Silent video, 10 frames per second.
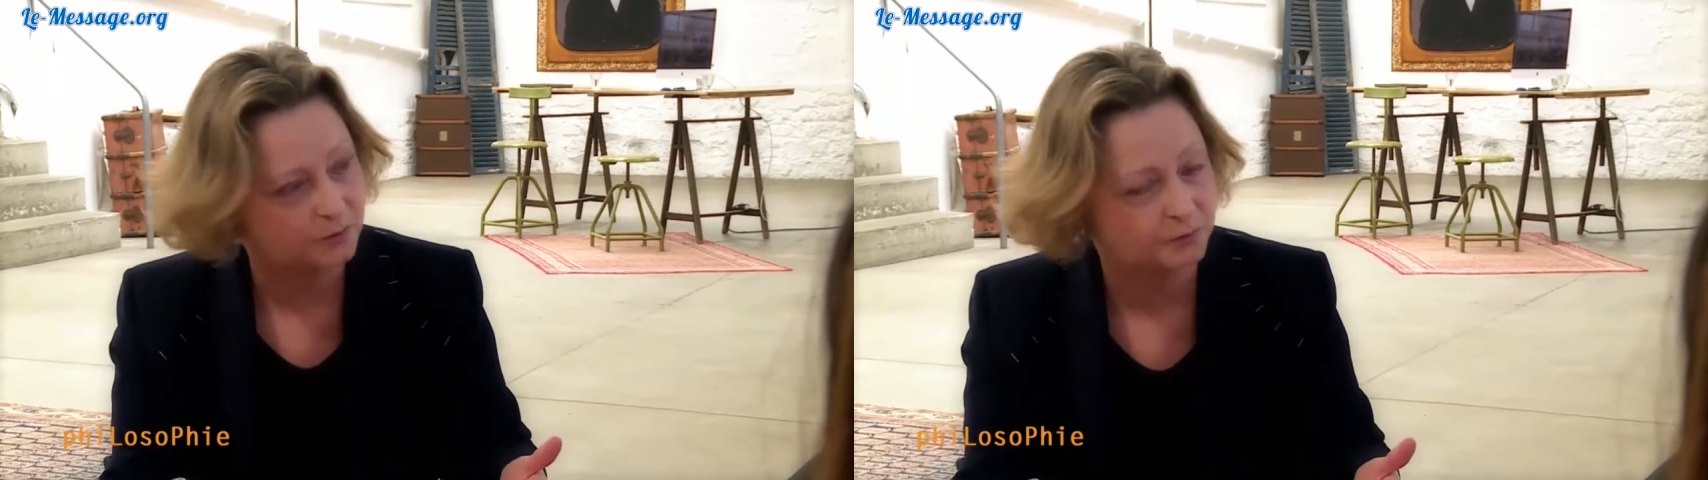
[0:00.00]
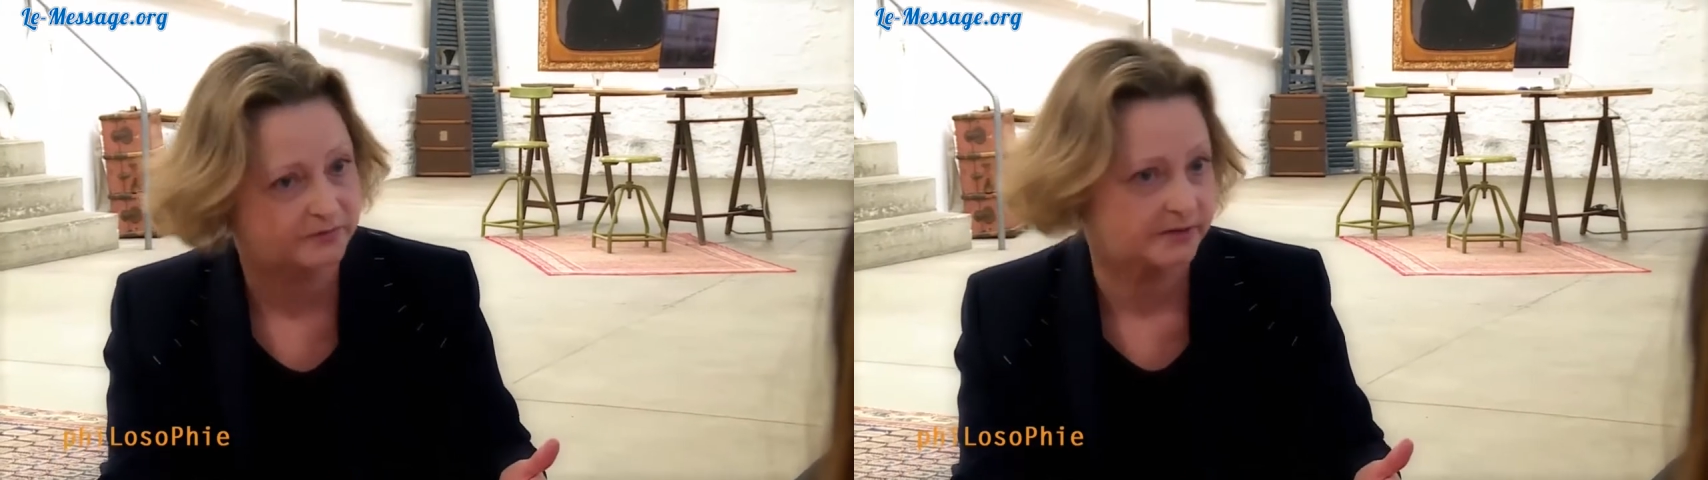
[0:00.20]

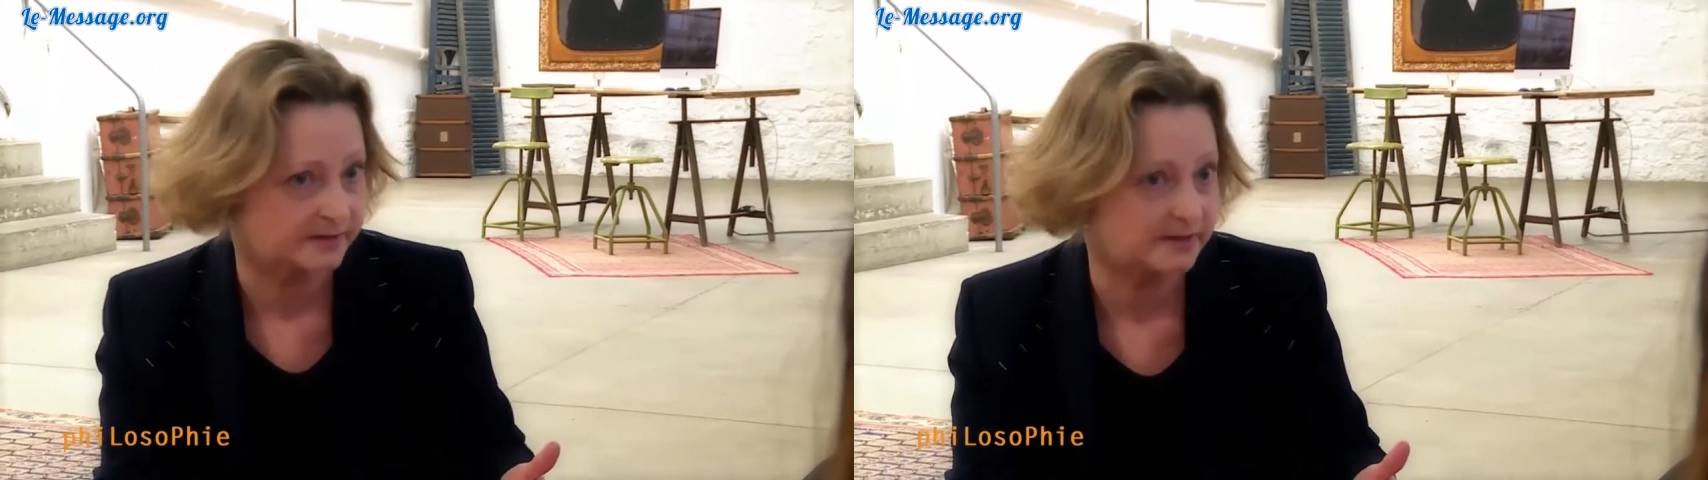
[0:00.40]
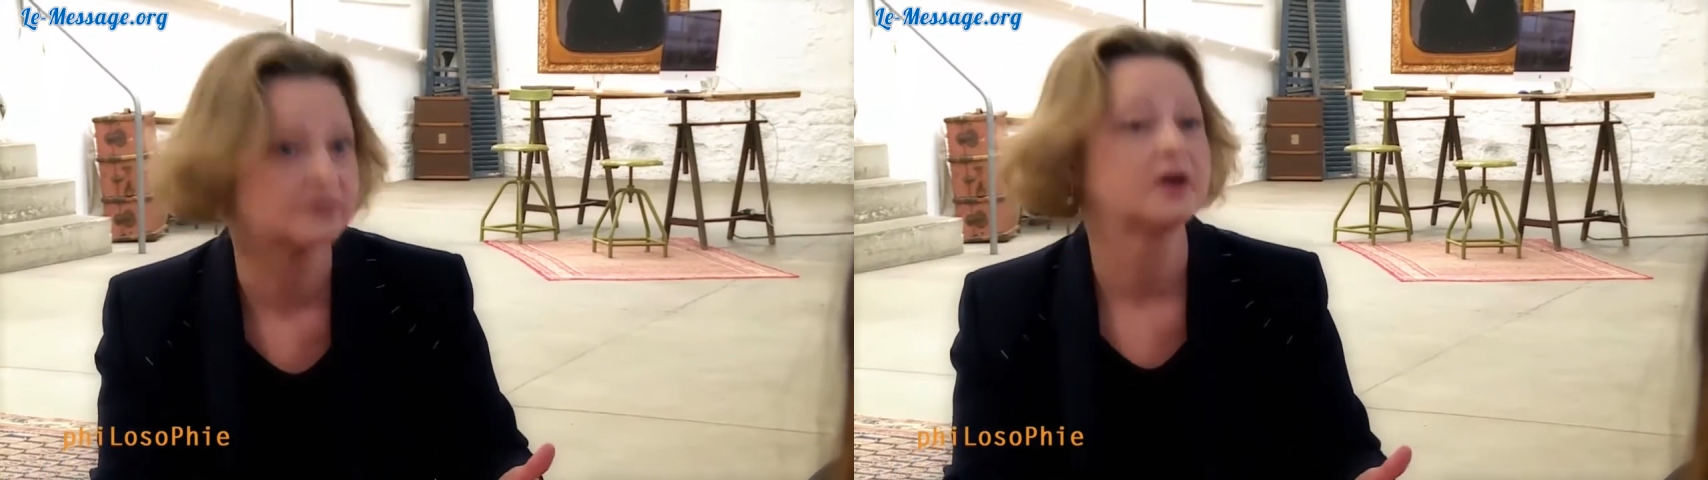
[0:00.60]
emplois
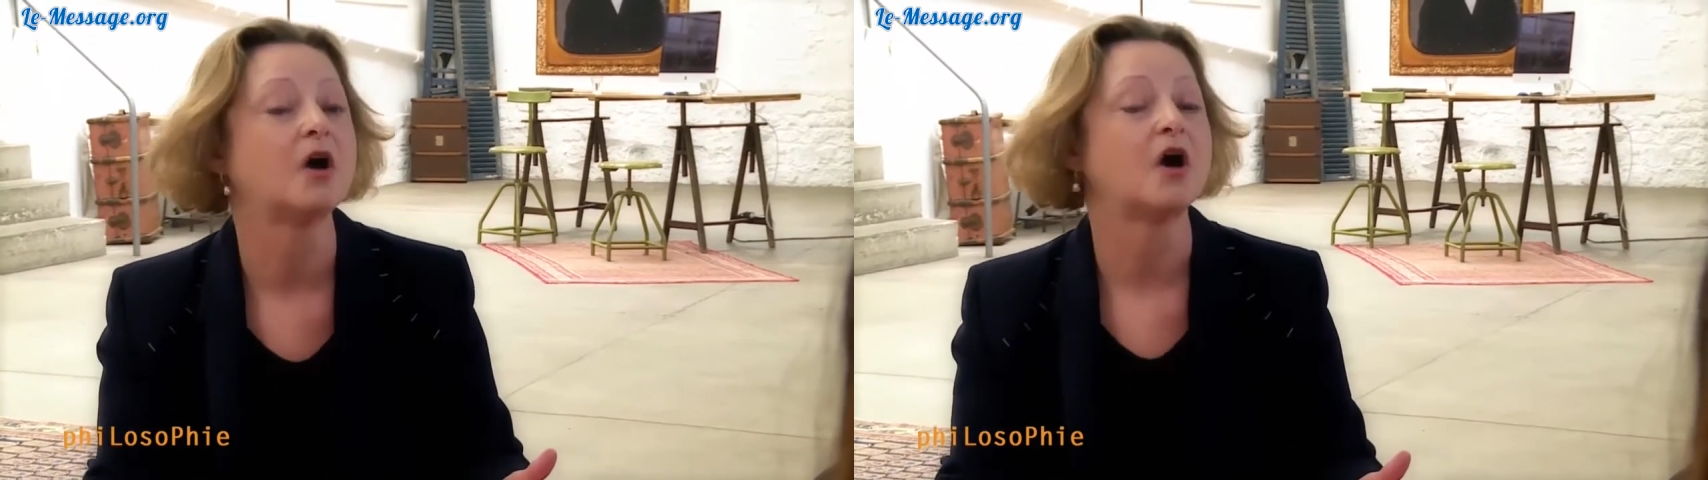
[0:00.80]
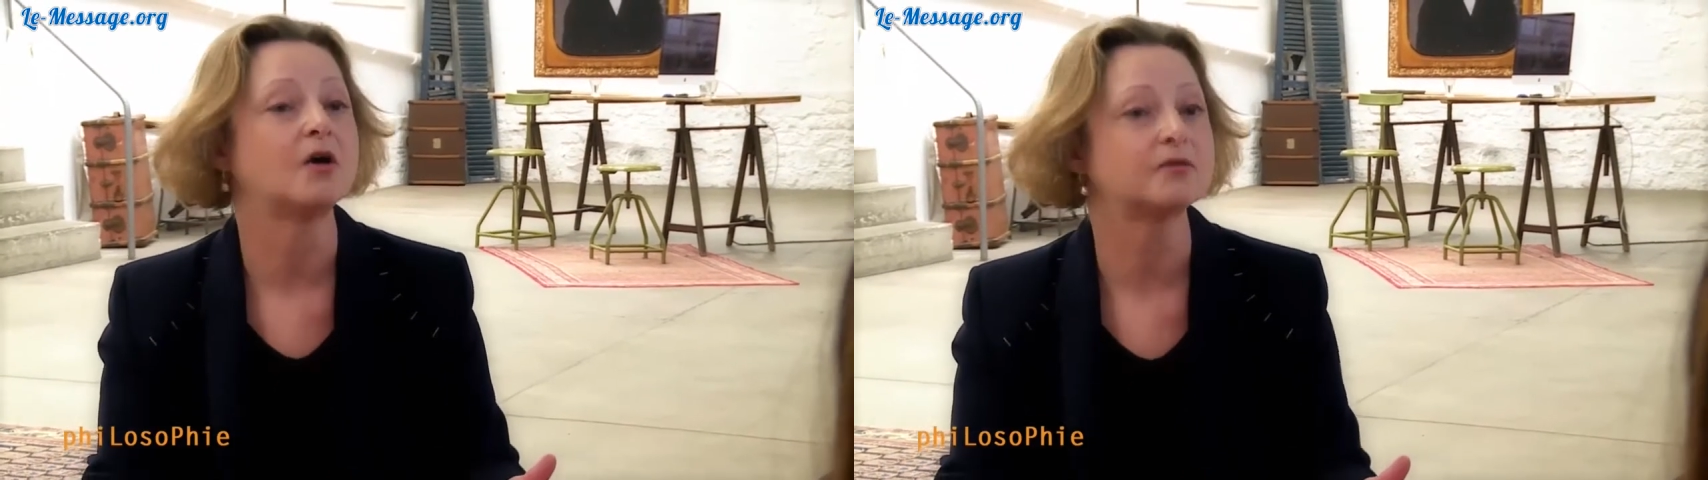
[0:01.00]
fictifs
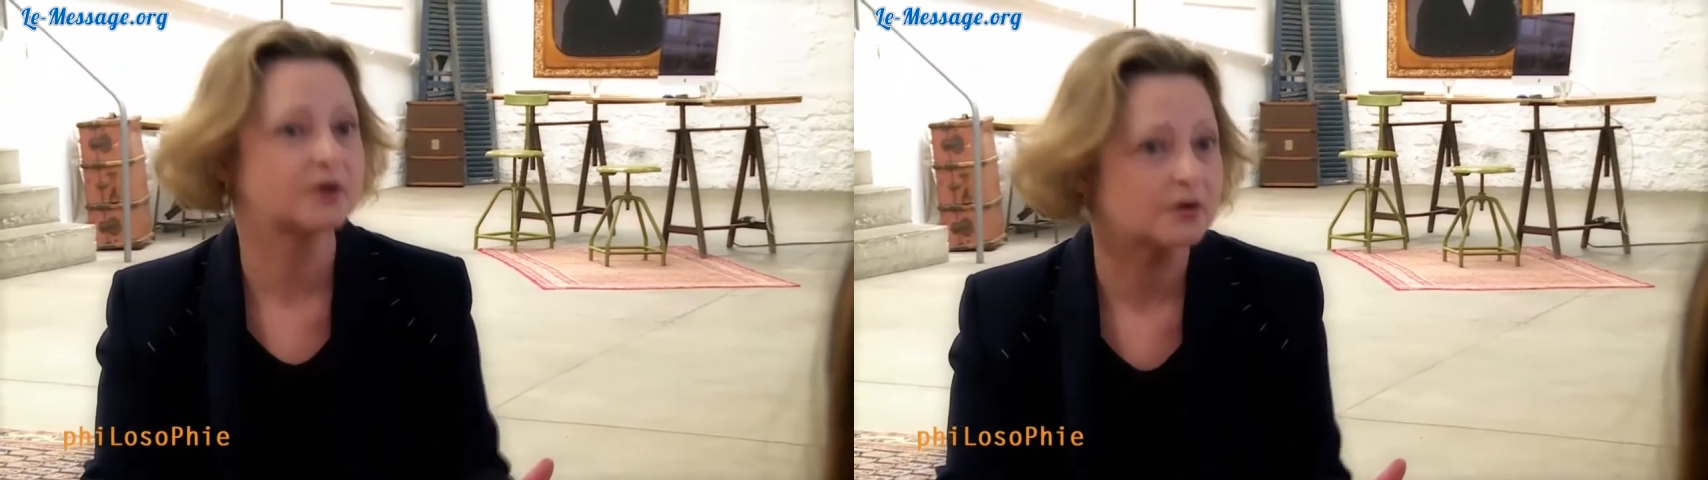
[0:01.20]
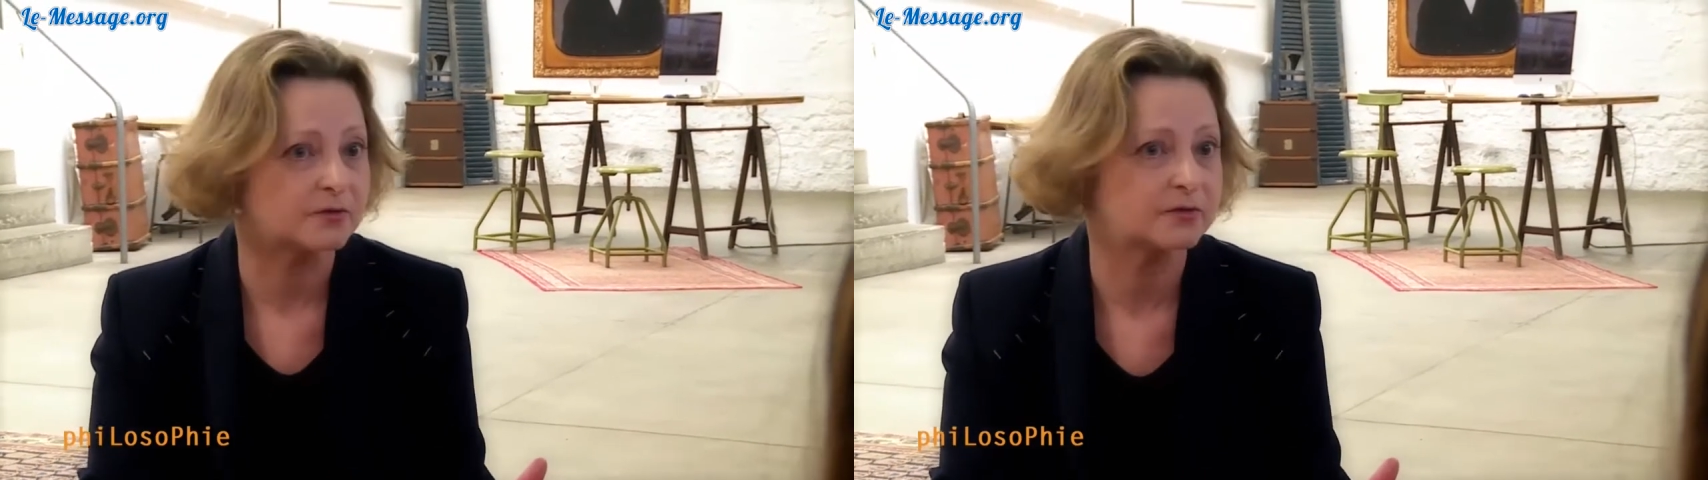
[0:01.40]
en
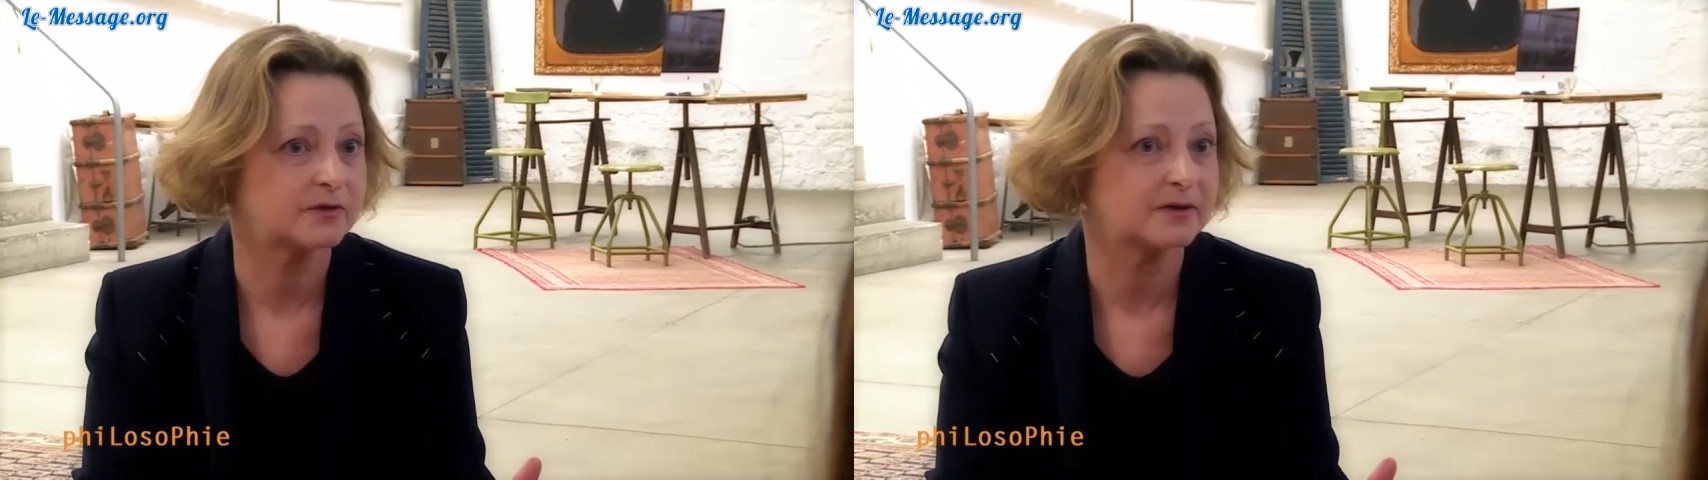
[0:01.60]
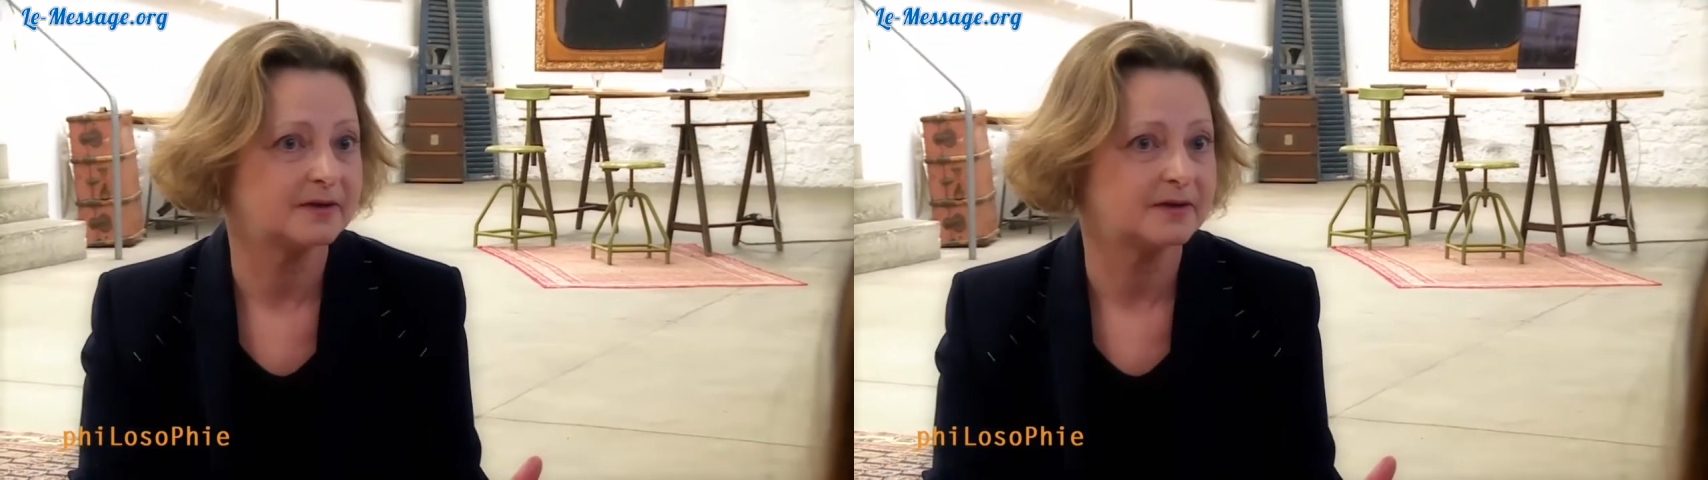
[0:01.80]
France.